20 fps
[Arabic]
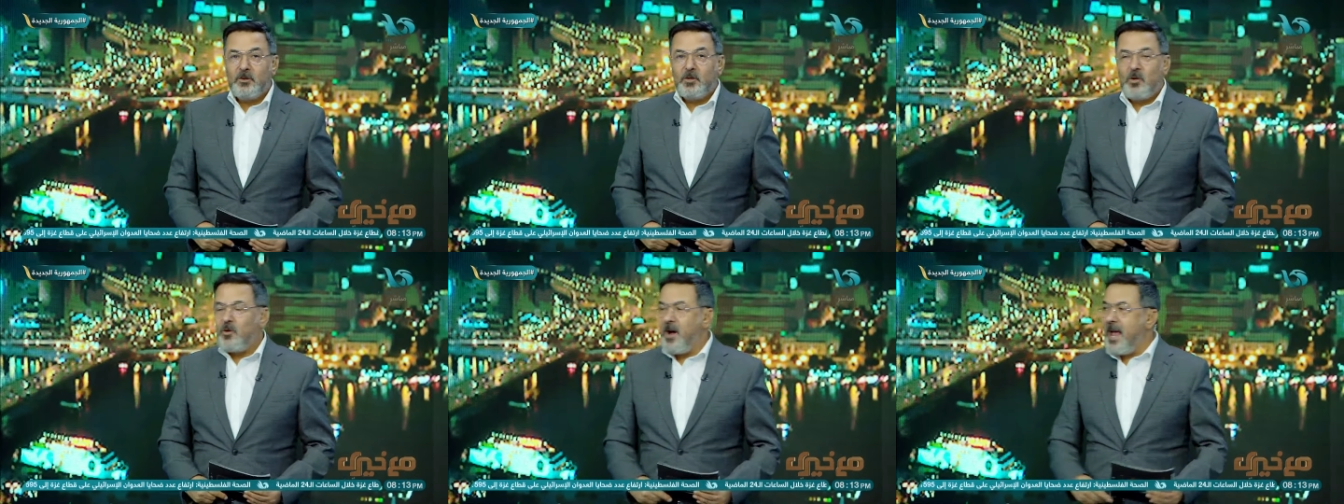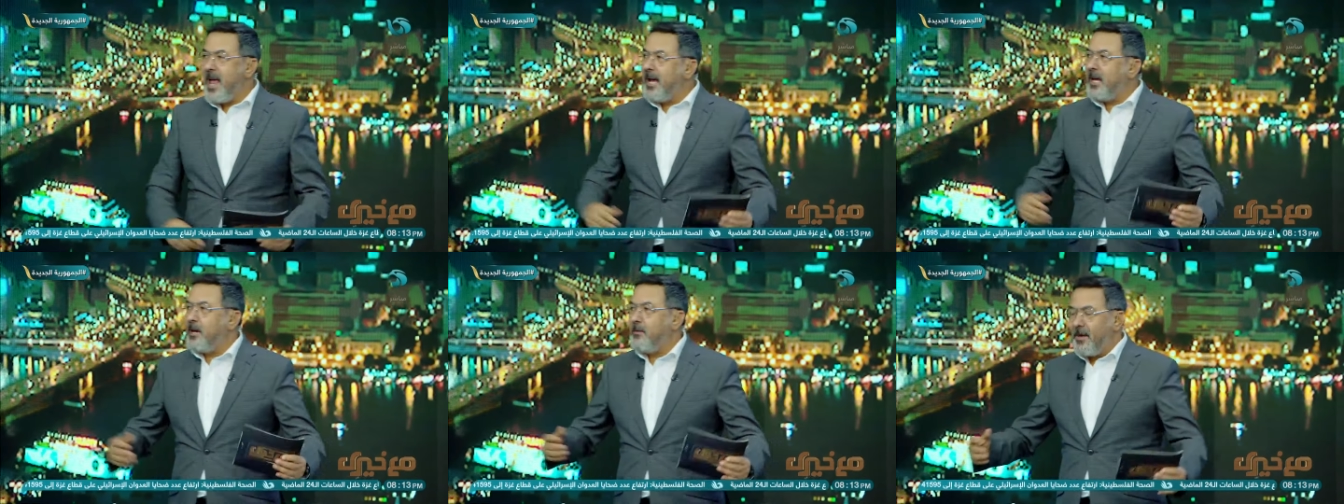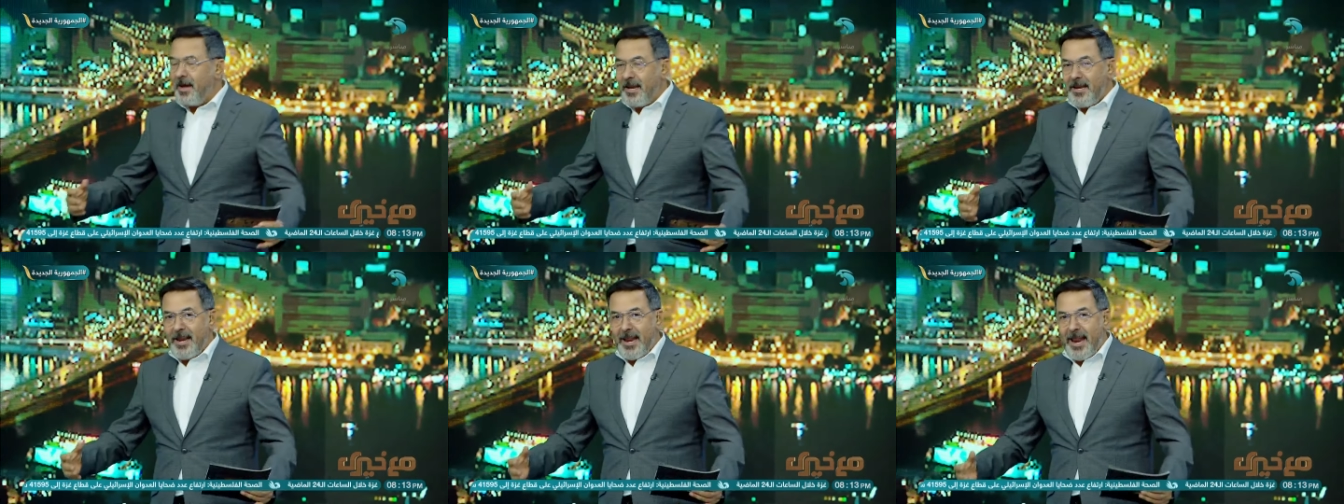ويجب
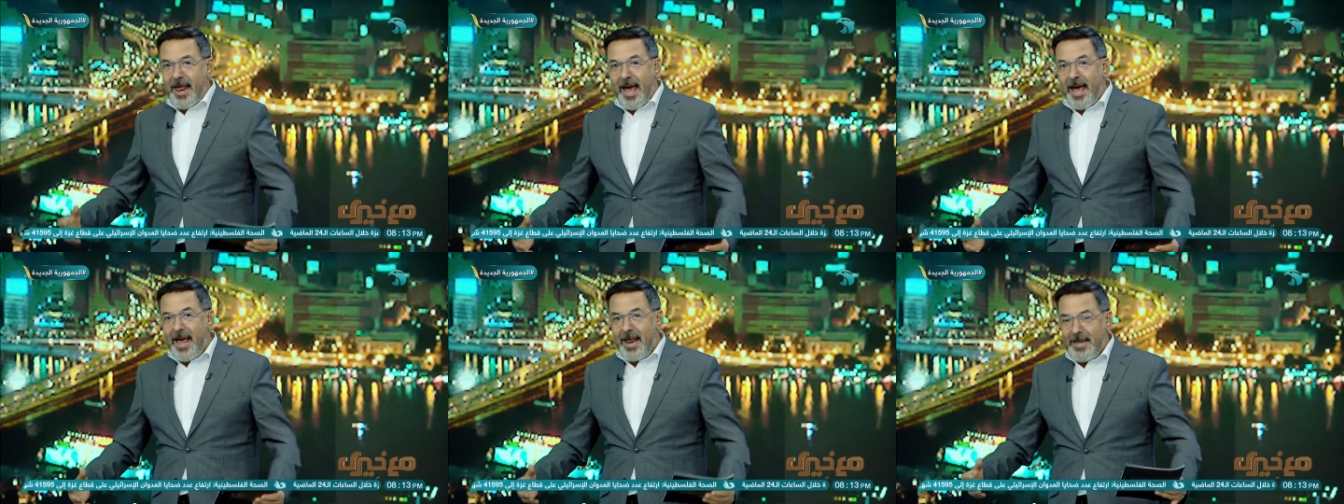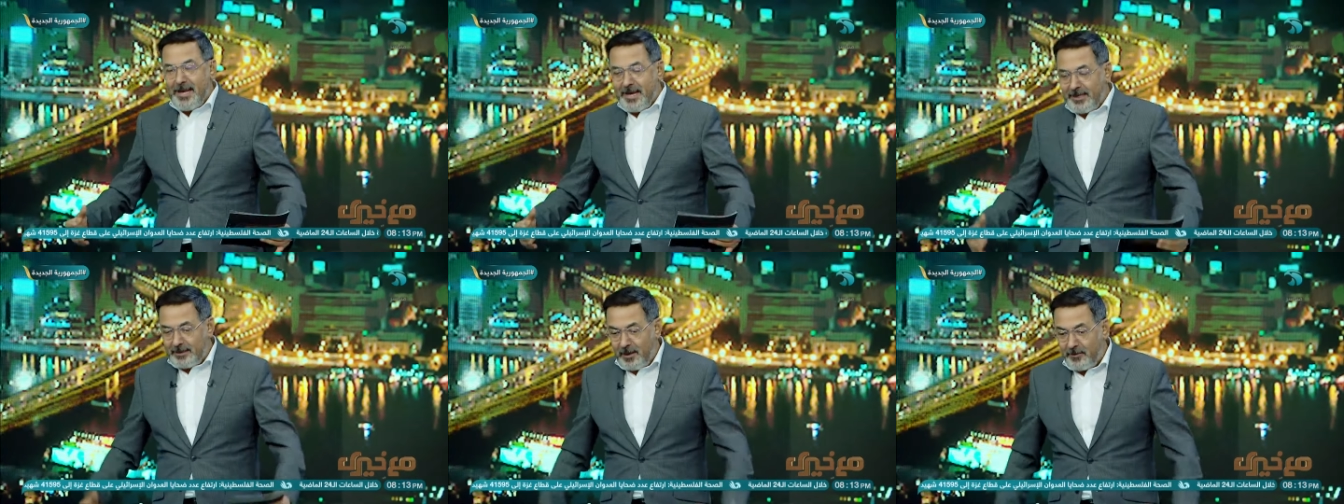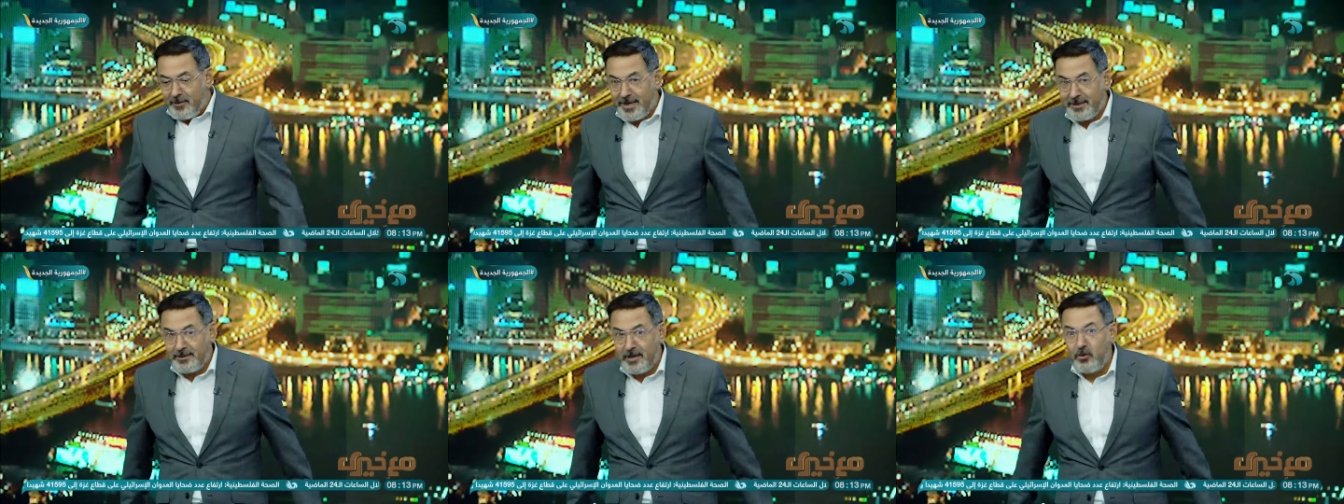ان الاهلي
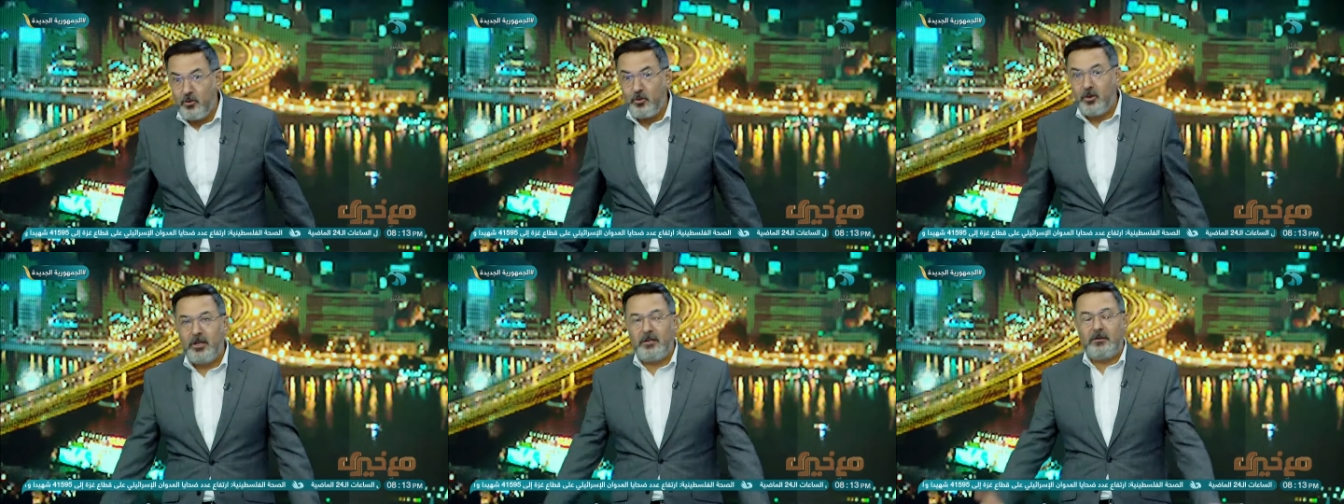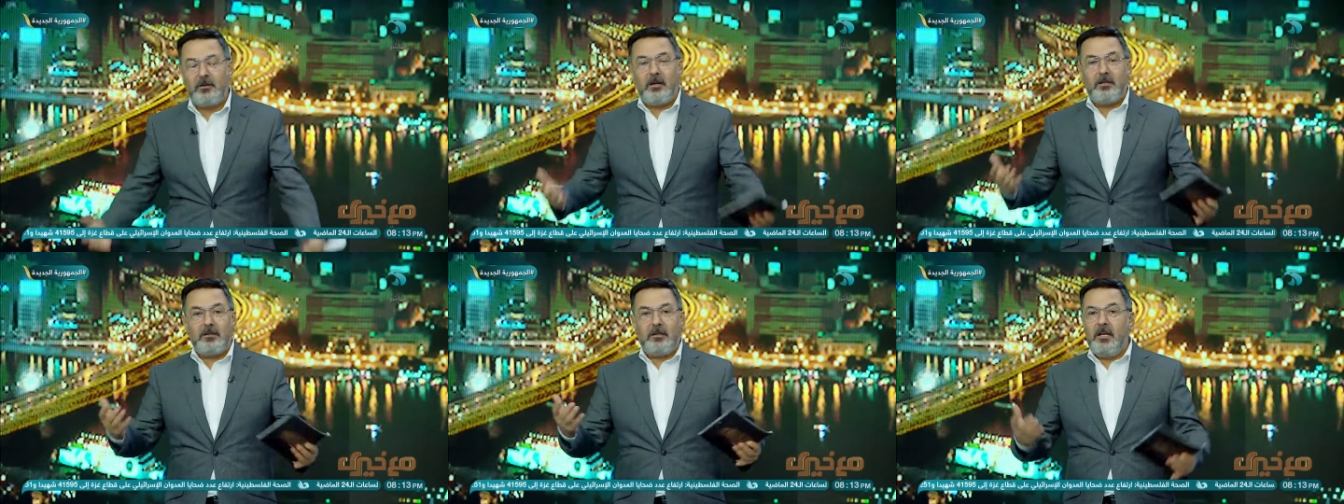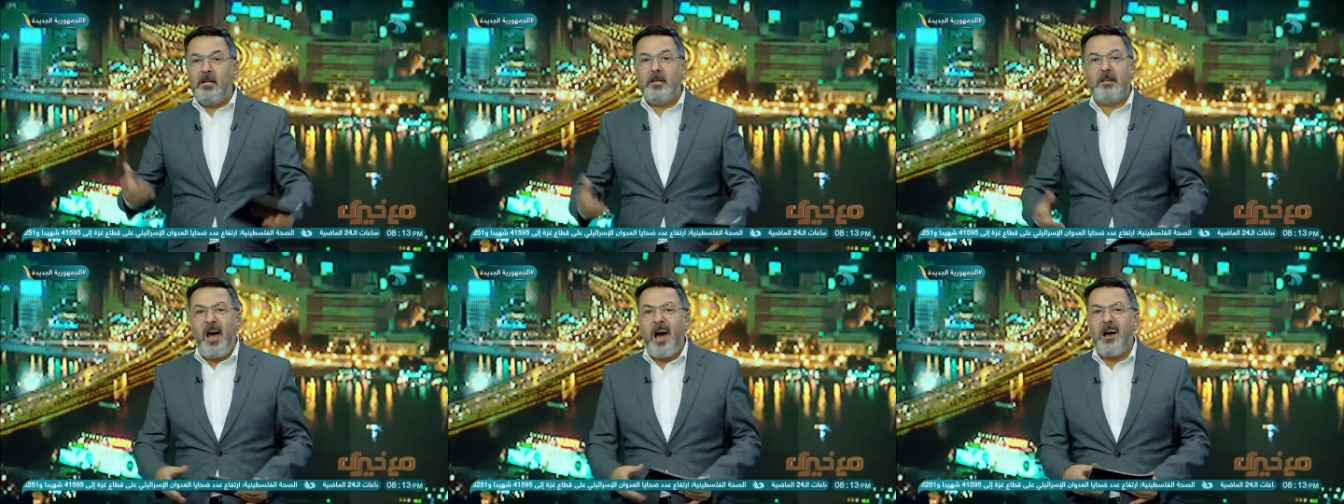يتماسك ويضغط
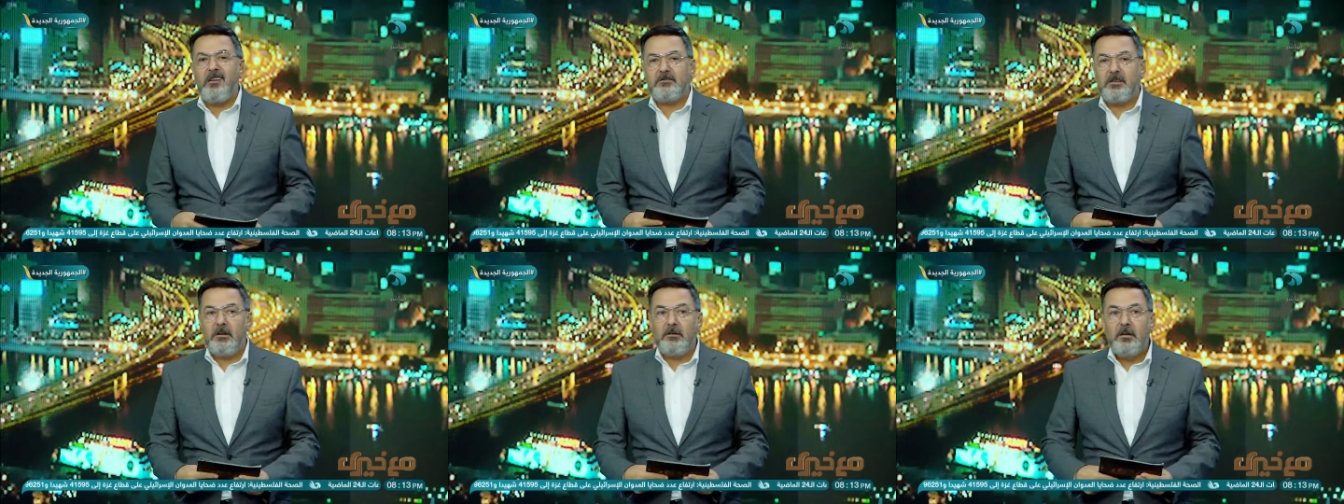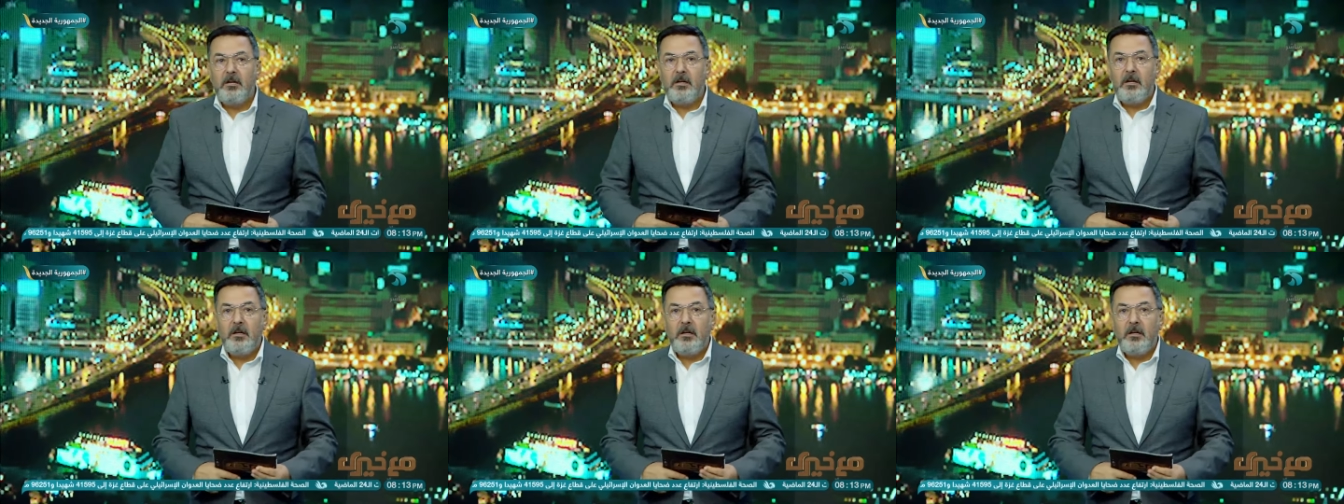ايه اللي حصل